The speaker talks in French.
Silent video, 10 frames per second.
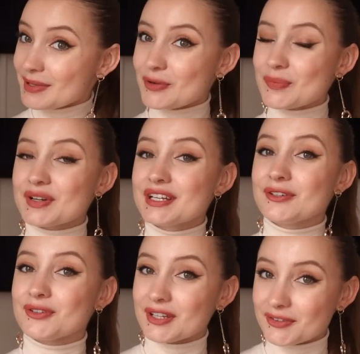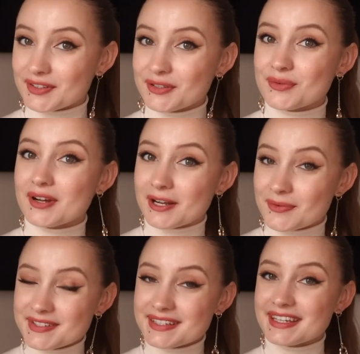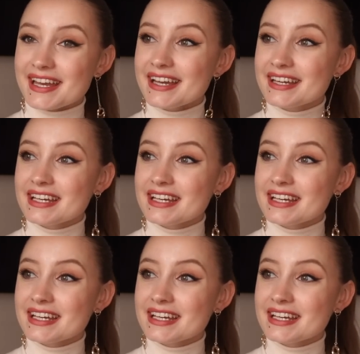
bien compris que tu attendais de voir la conseillère